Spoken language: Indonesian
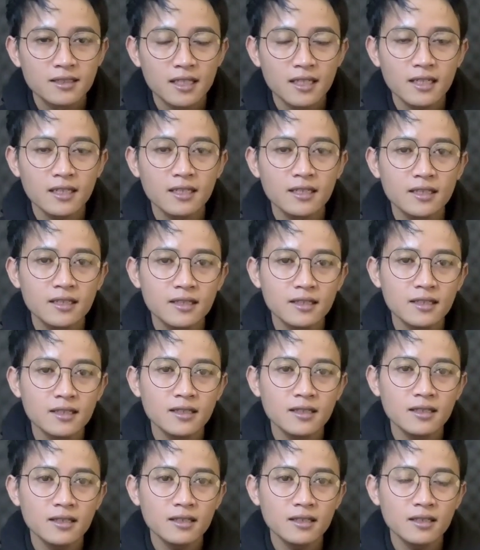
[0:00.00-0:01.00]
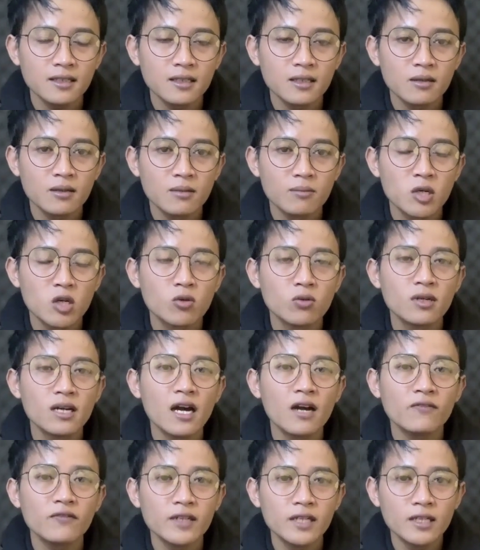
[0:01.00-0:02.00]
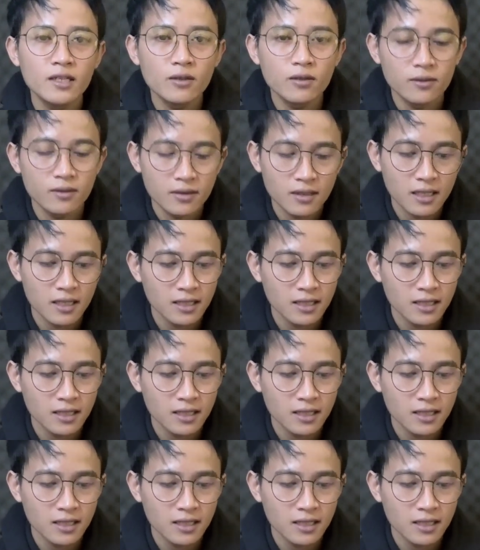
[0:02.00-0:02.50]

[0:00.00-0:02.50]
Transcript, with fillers: channel ini mengunggah video